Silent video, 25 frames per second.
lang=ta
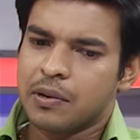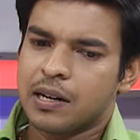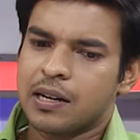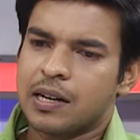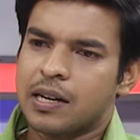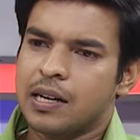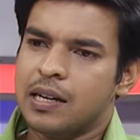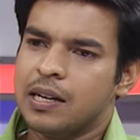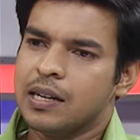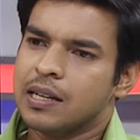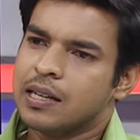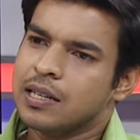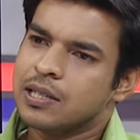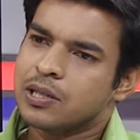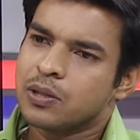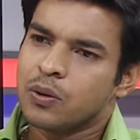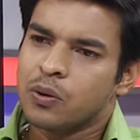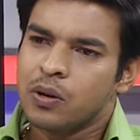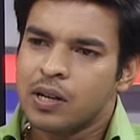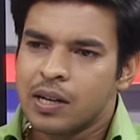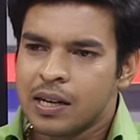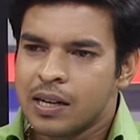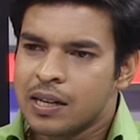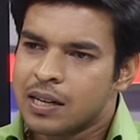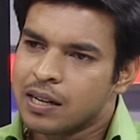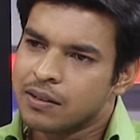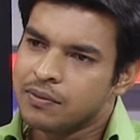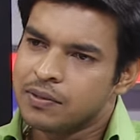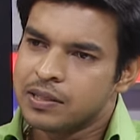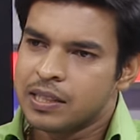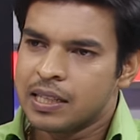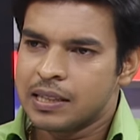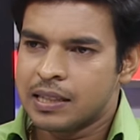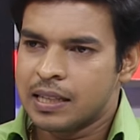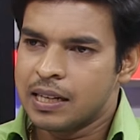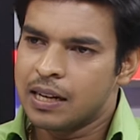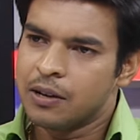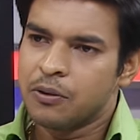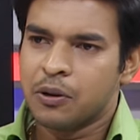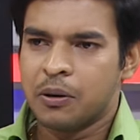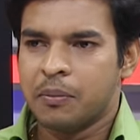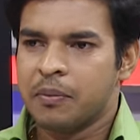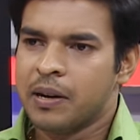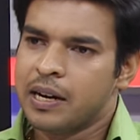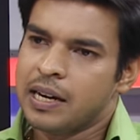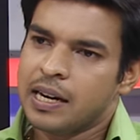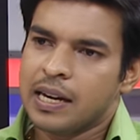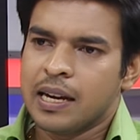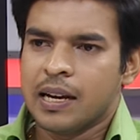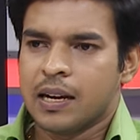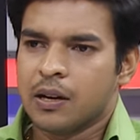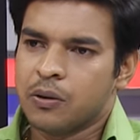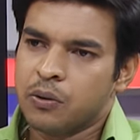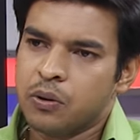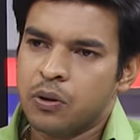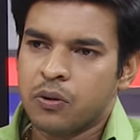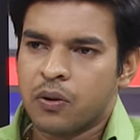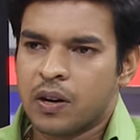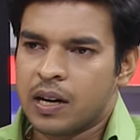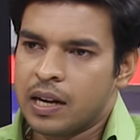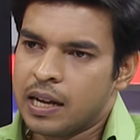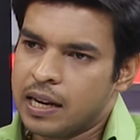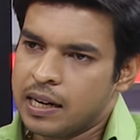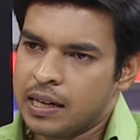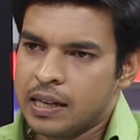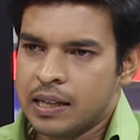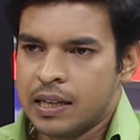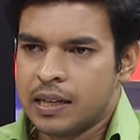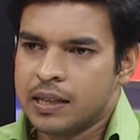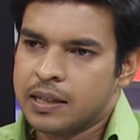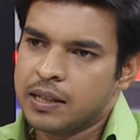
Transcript: மக்களுக்கு சொல்லுகின்ற விதத்தில் ஒரு மேடையை கொண்டு வரலான்னு